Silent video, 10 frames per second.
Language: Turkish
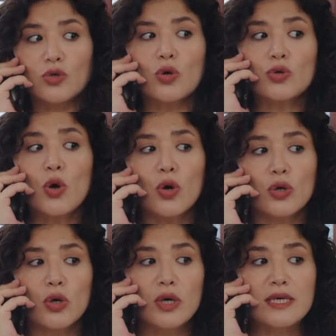Yok
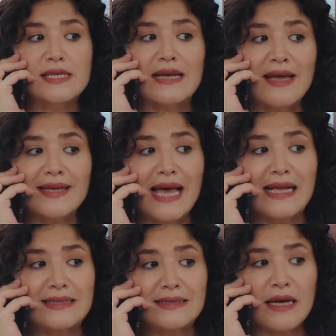yok. Zaten
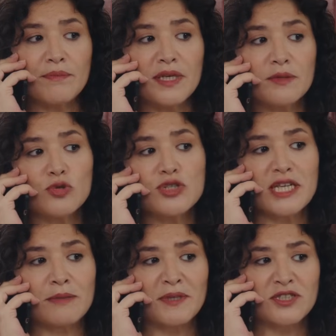geldiğinden beri bu
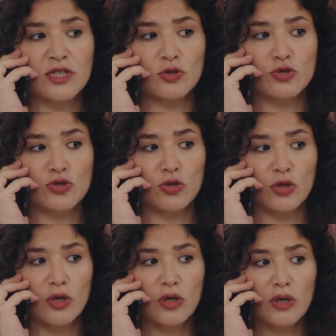işlerin peşine düştü.
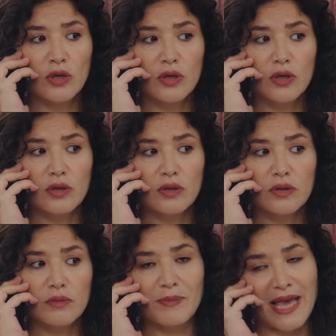
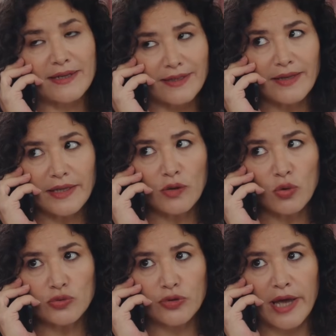Bir yerde de iyi
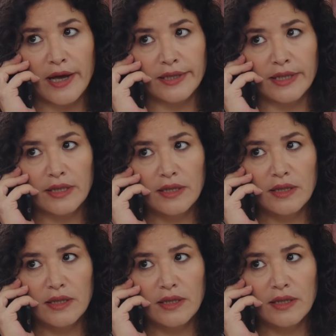oldu yani.